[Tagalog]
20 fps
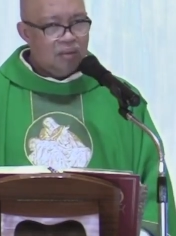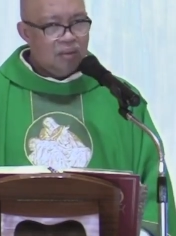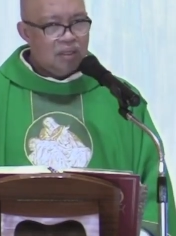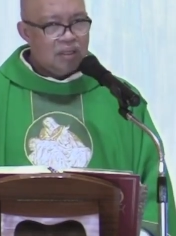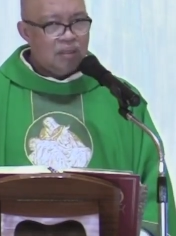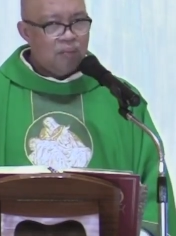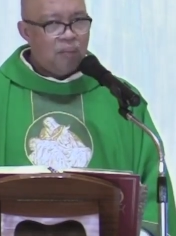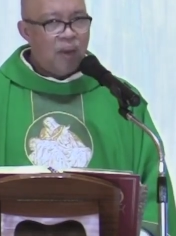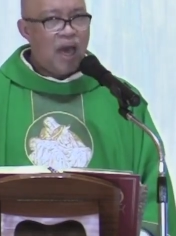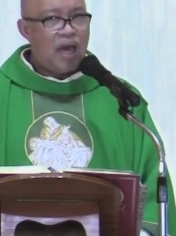
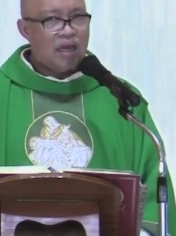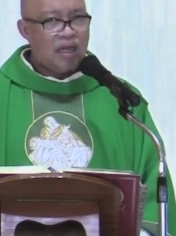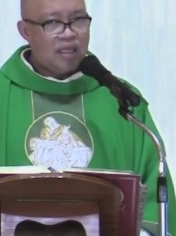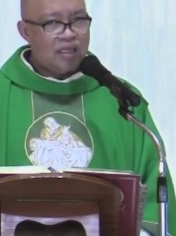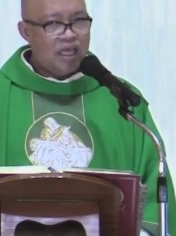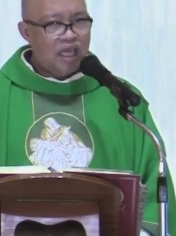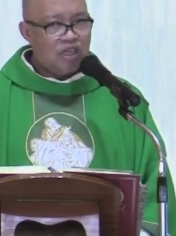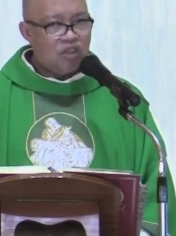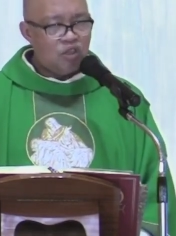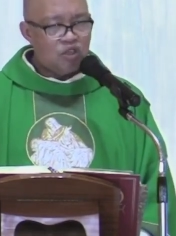para
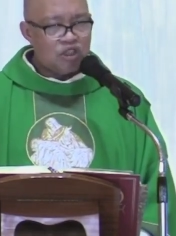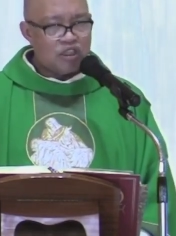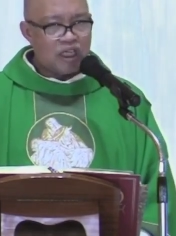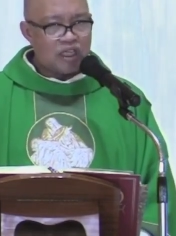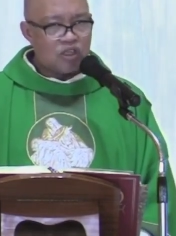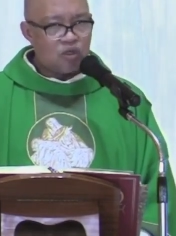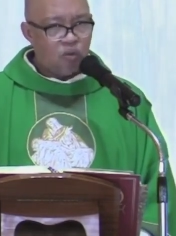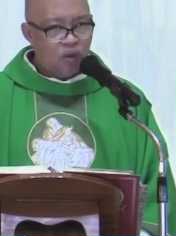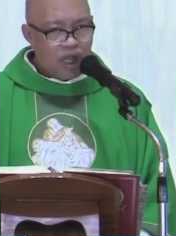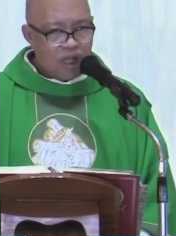dito sa
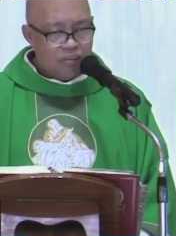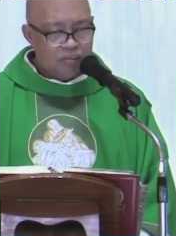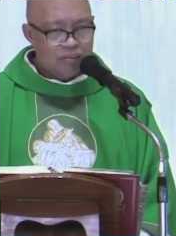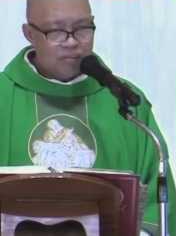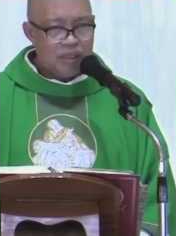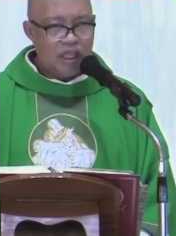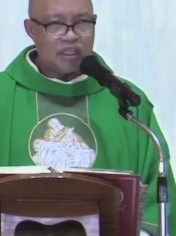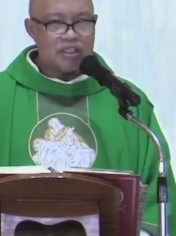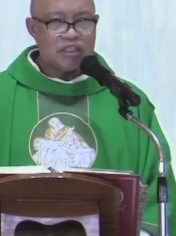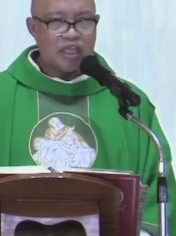12
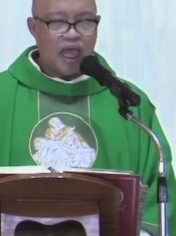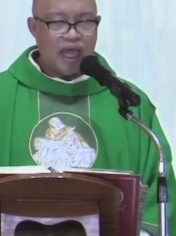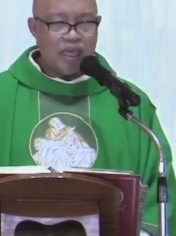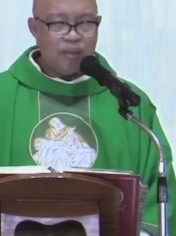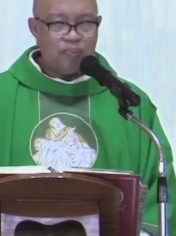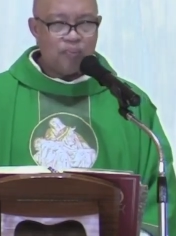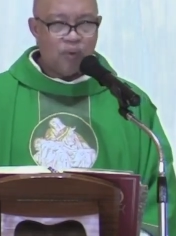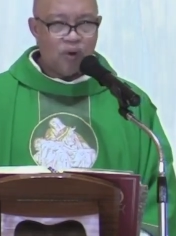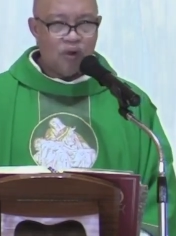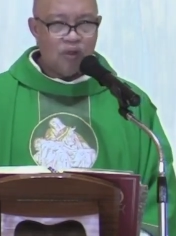
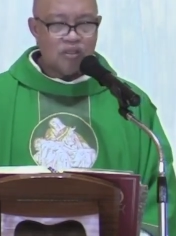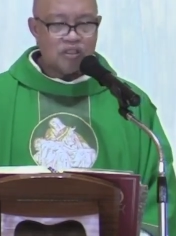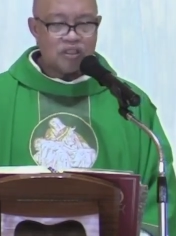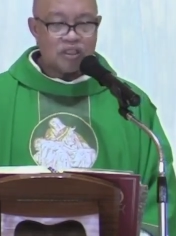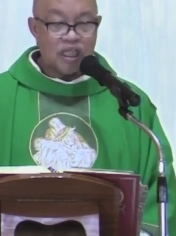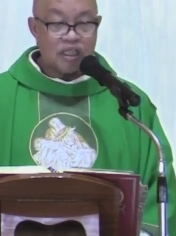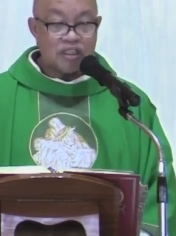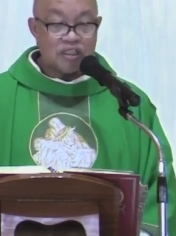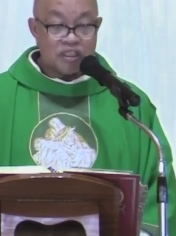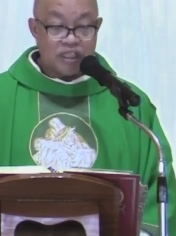disciples at
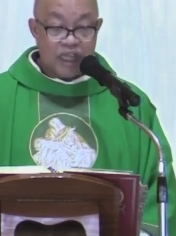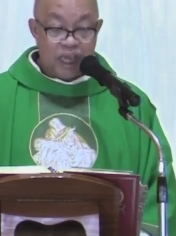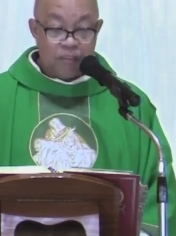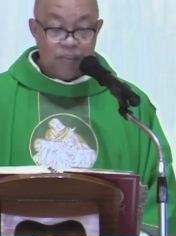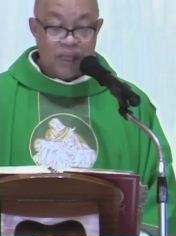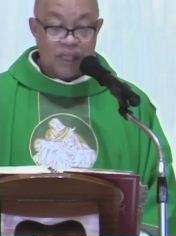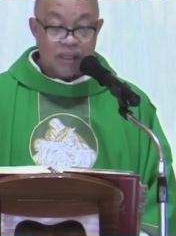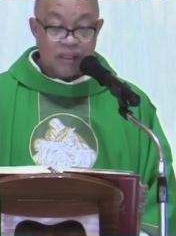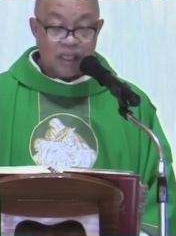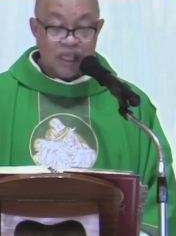
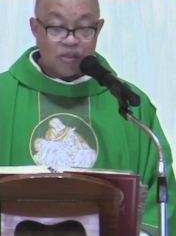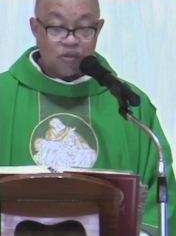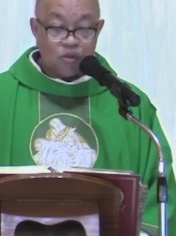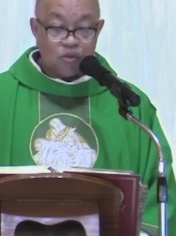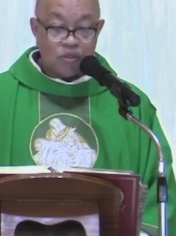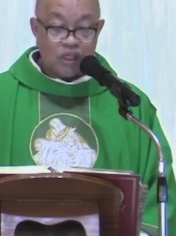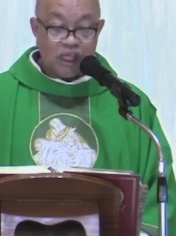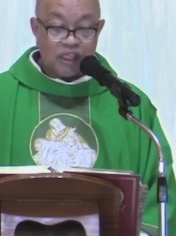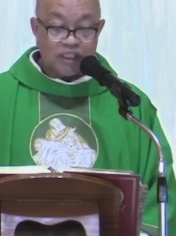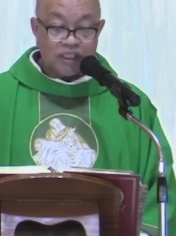72
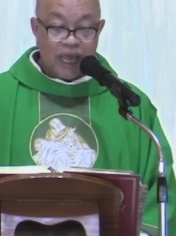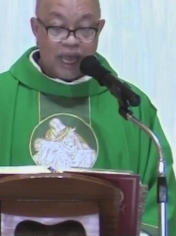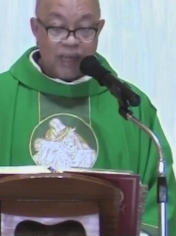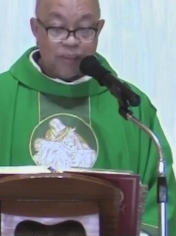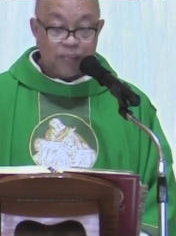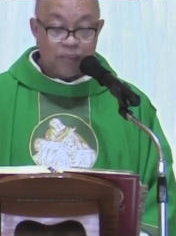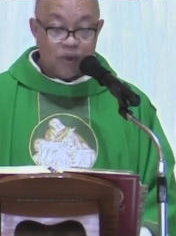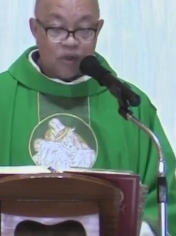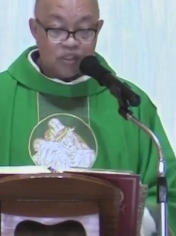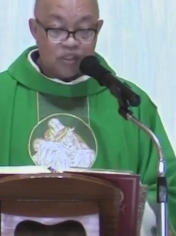
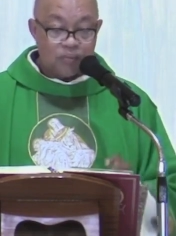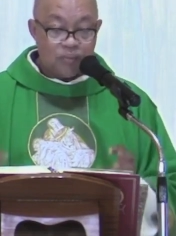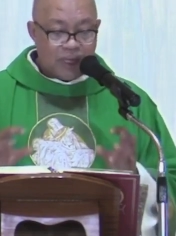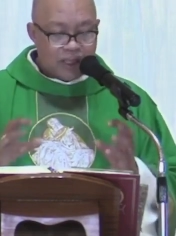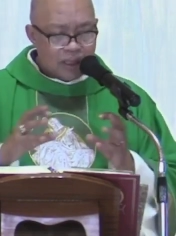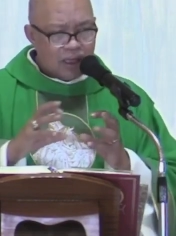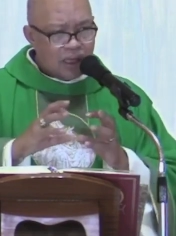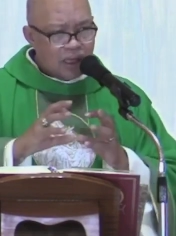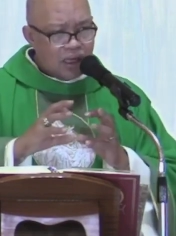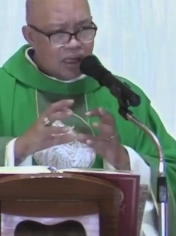disciples, but
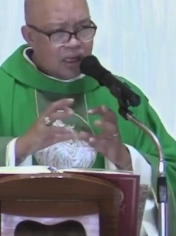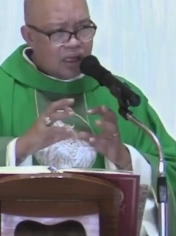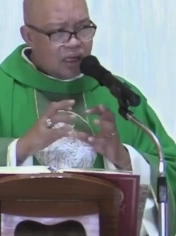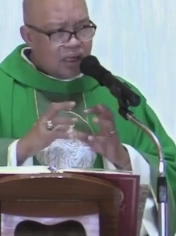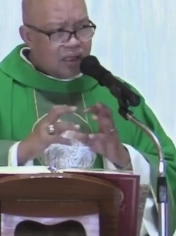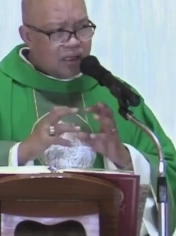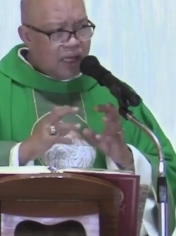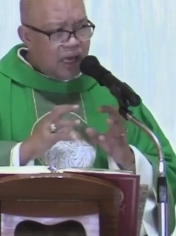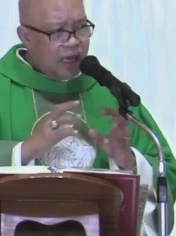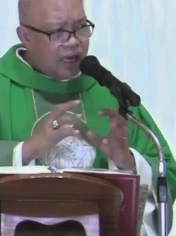
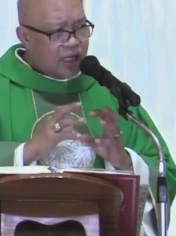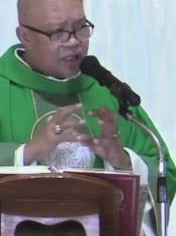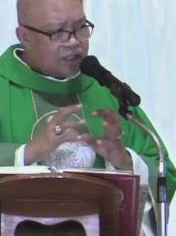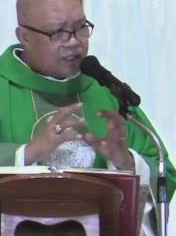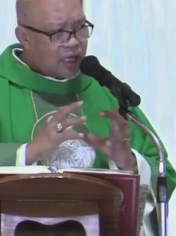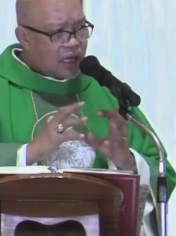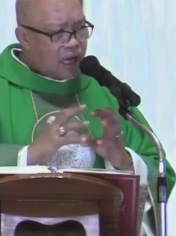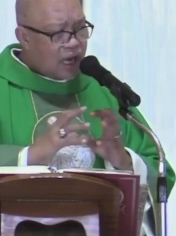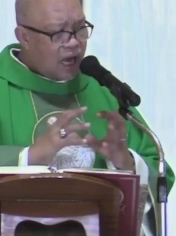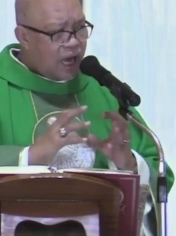there is a
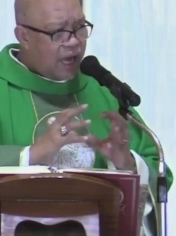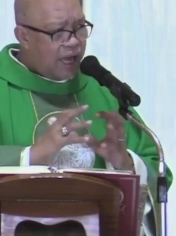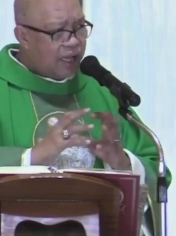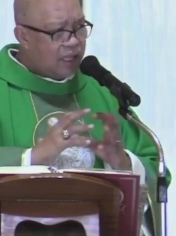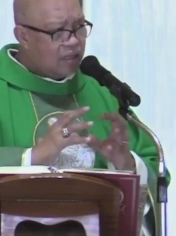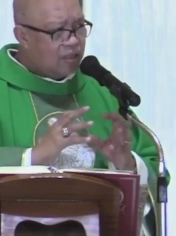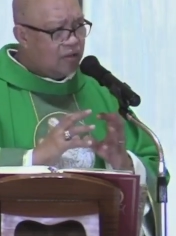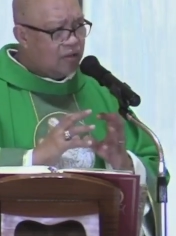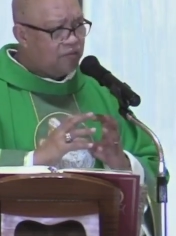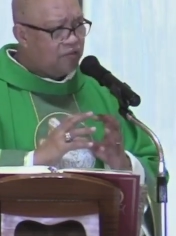kind
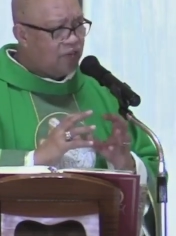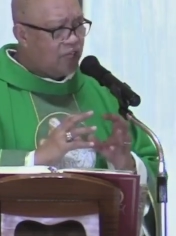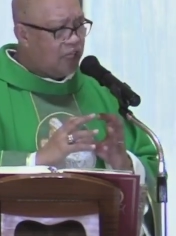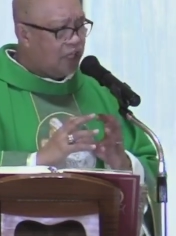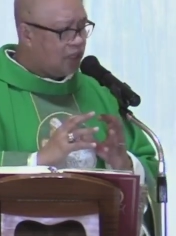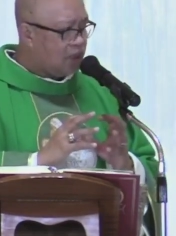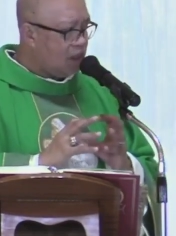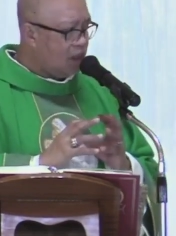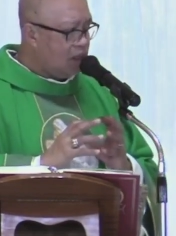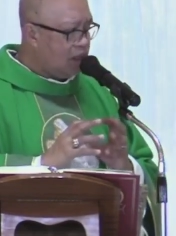of a little
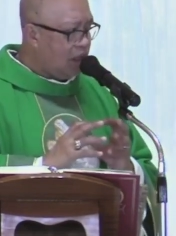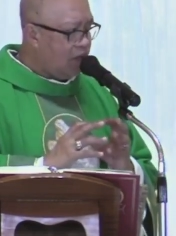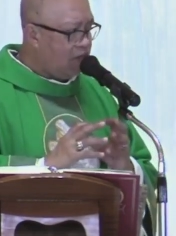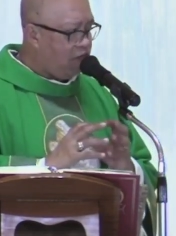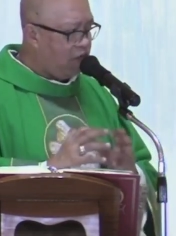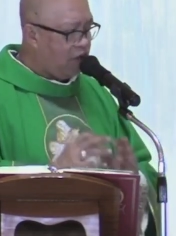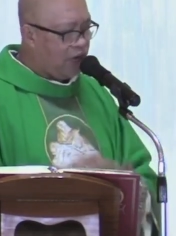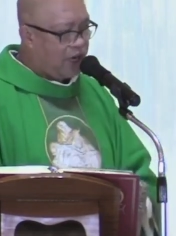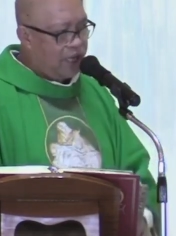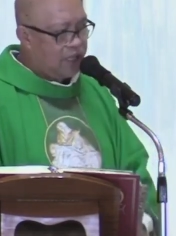
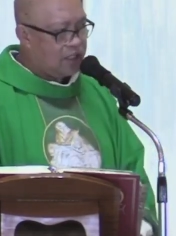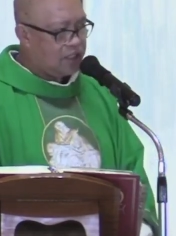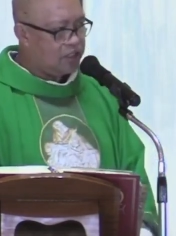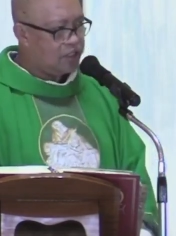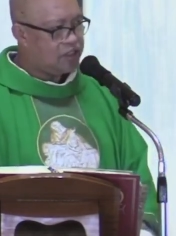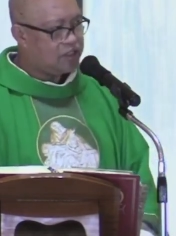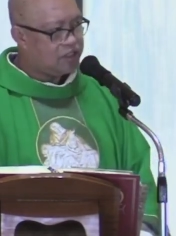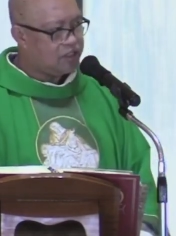difference.